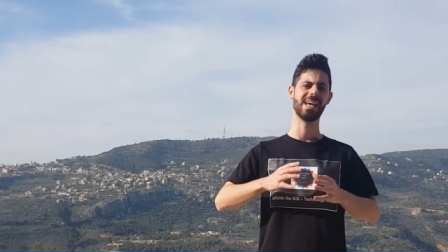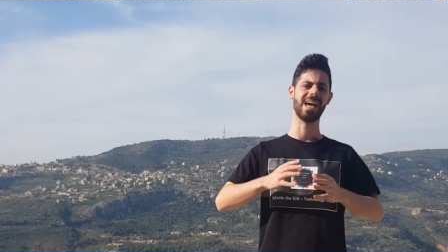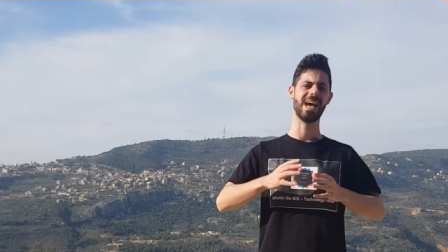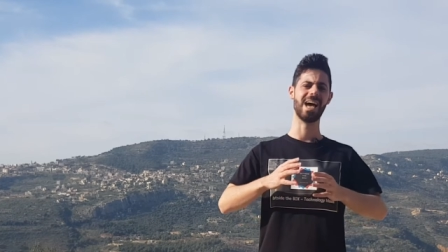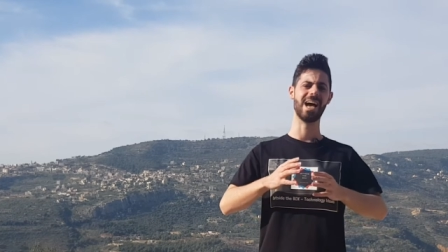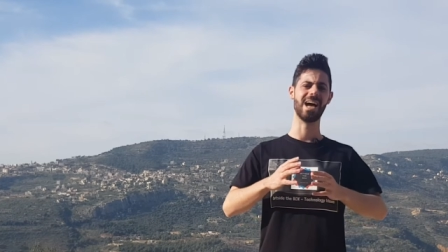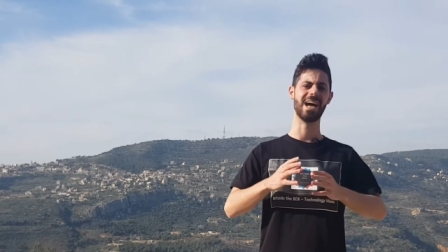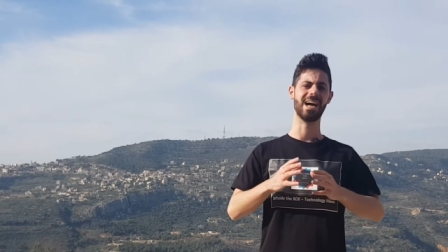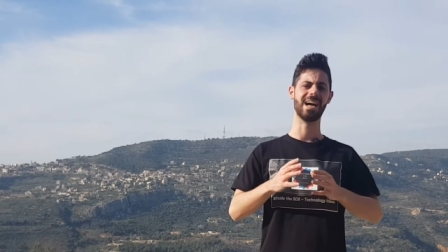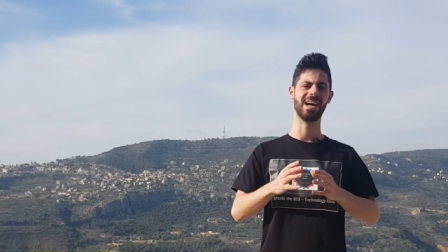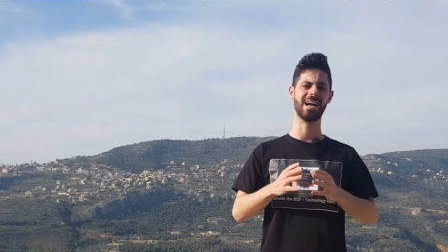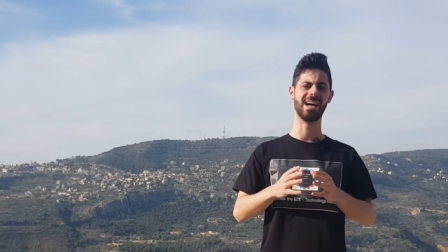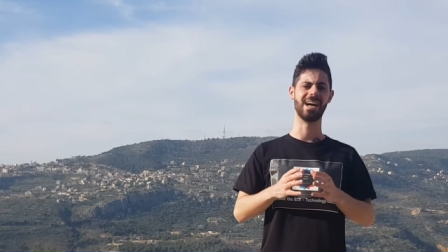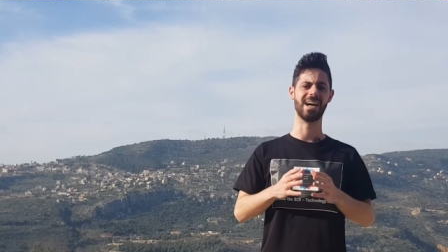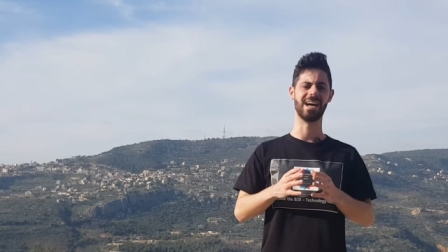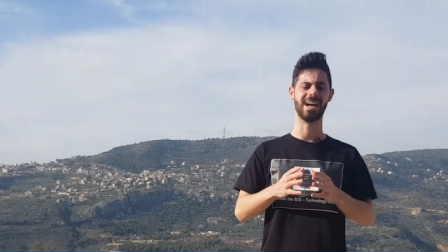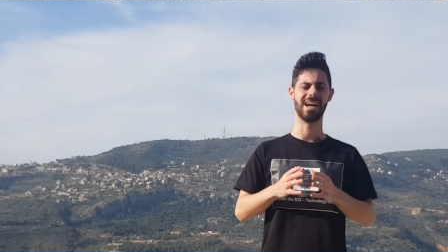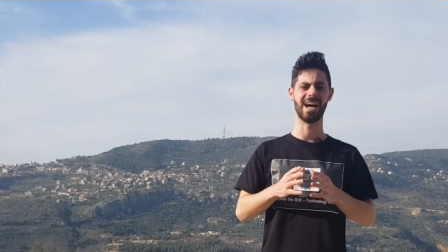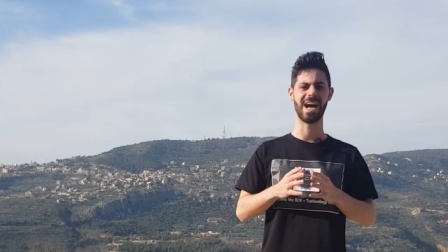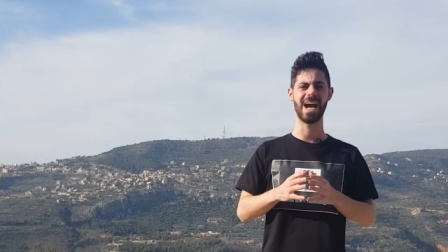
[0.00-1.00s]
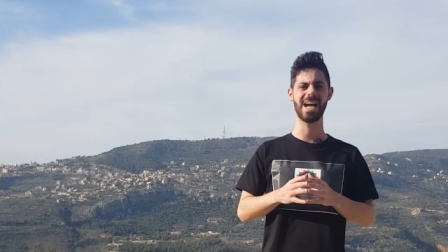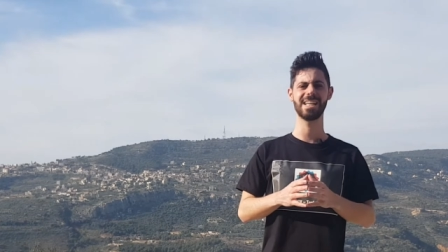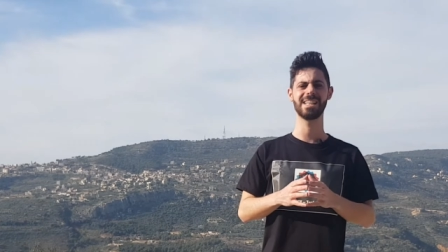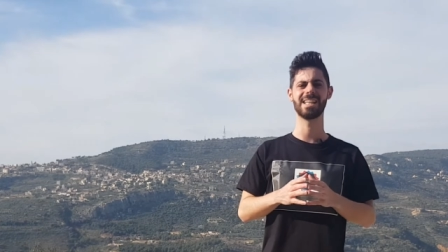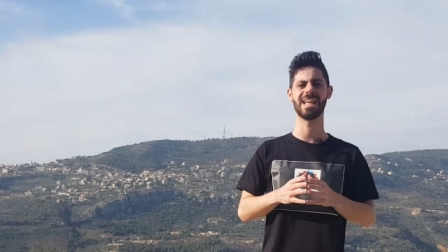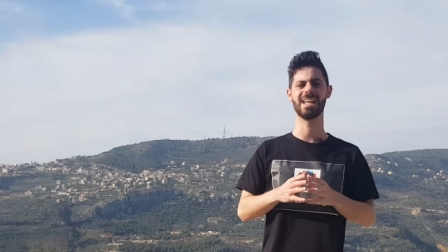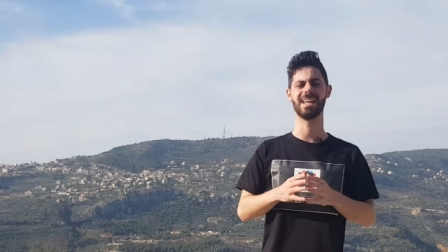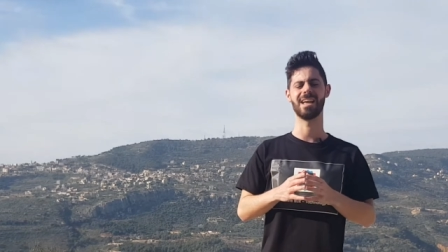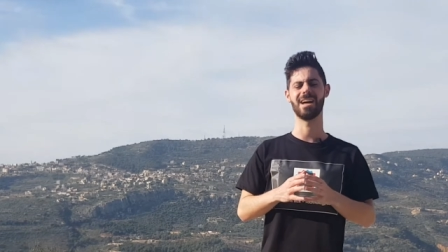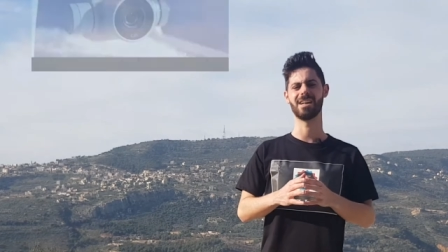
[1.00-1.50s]
آه
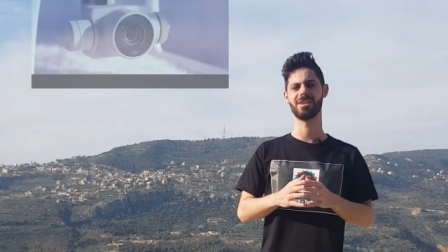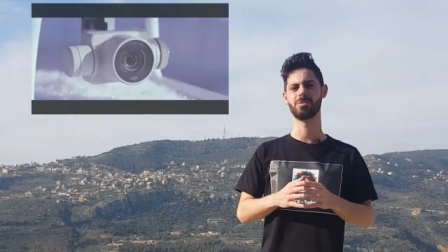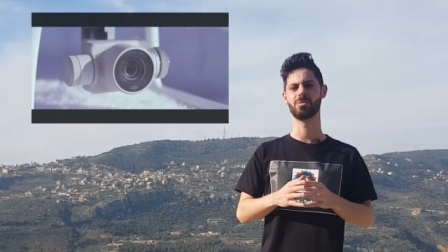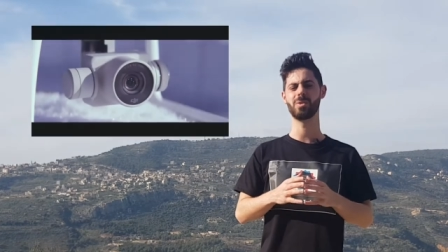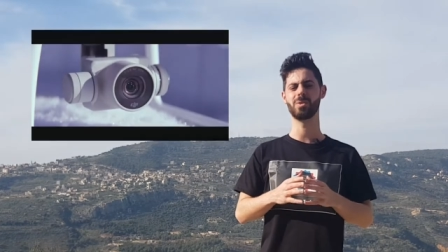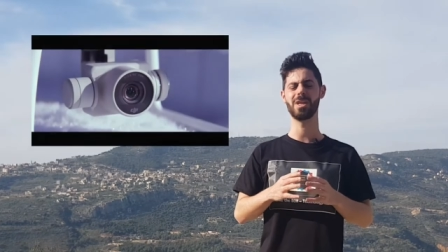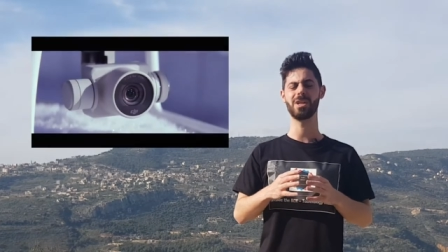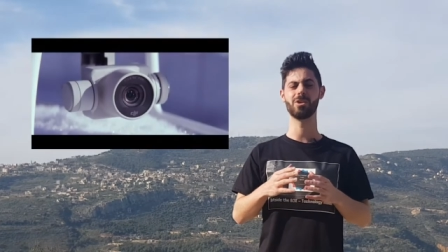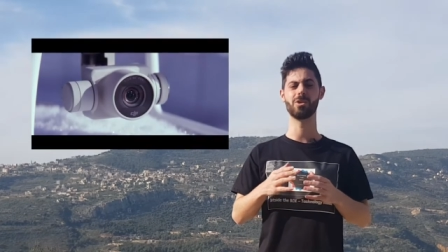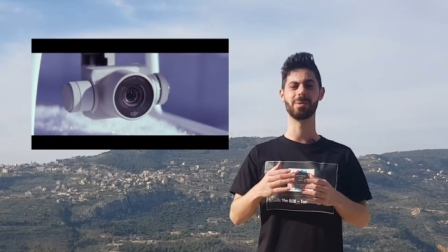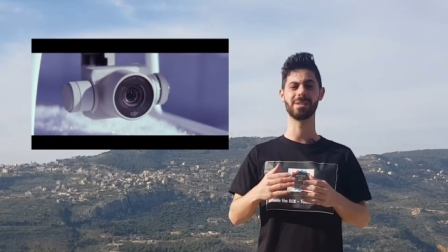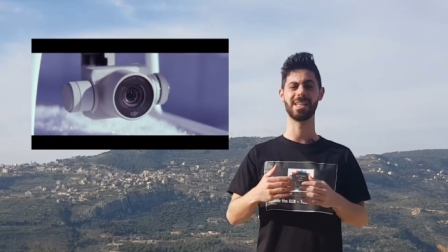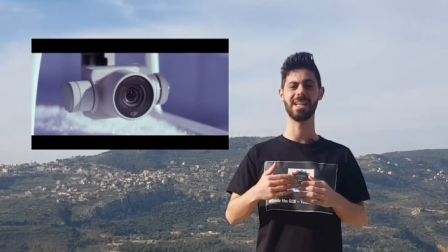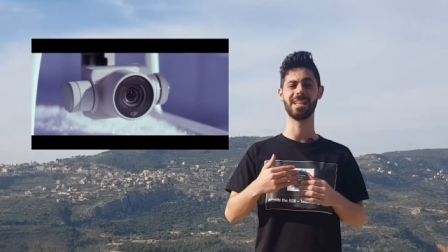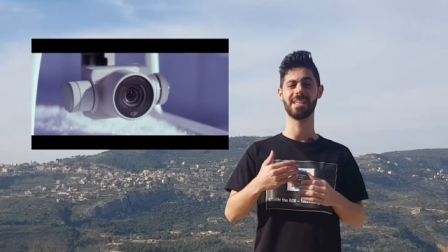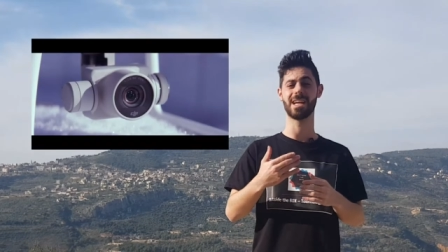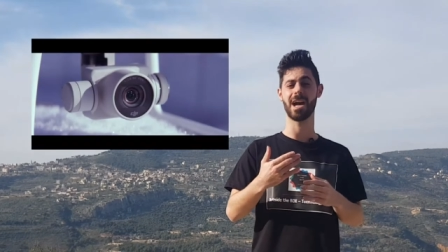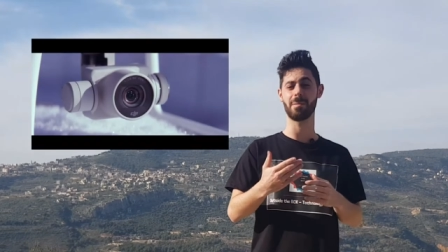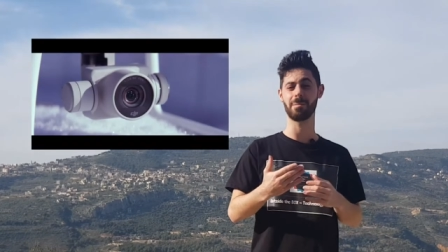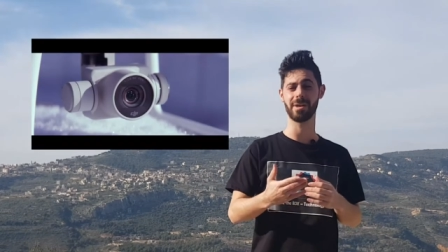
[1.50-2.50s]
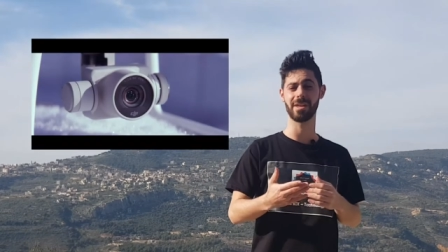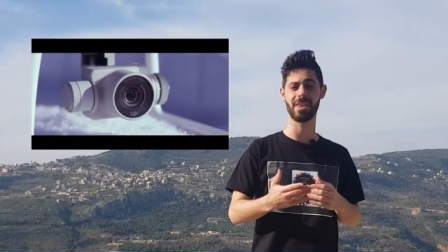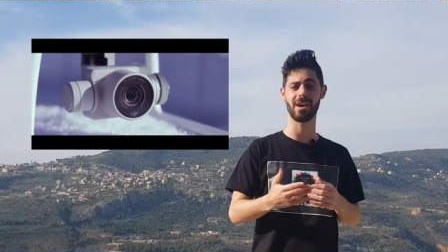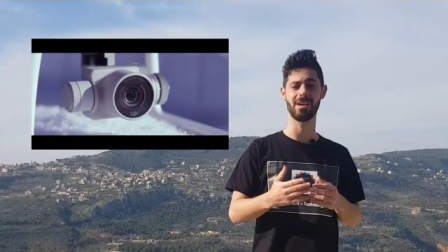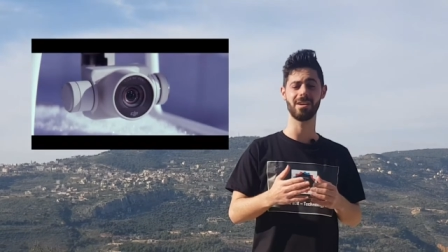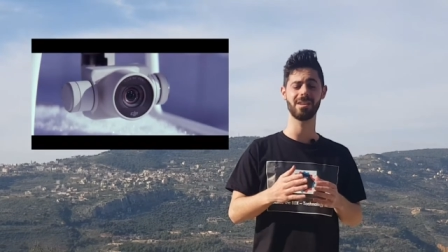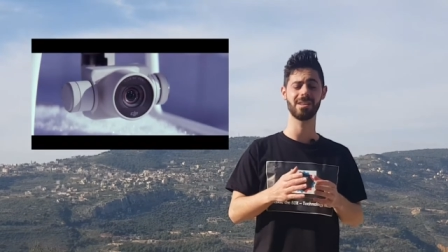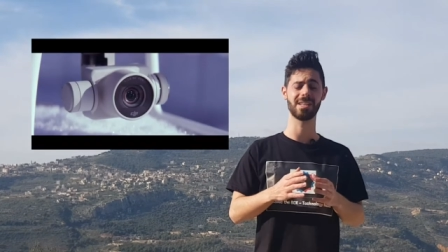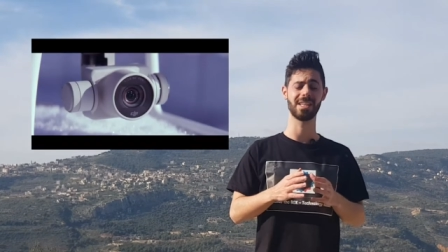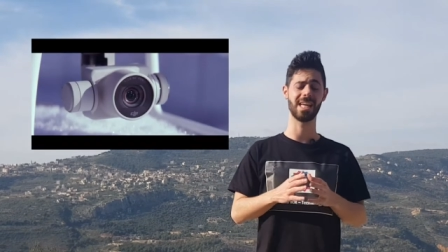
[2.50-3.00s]
هيدا الادوينو مثل
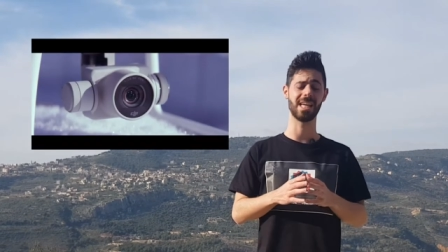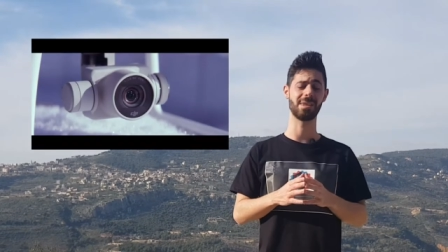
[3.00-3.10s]
كاميرا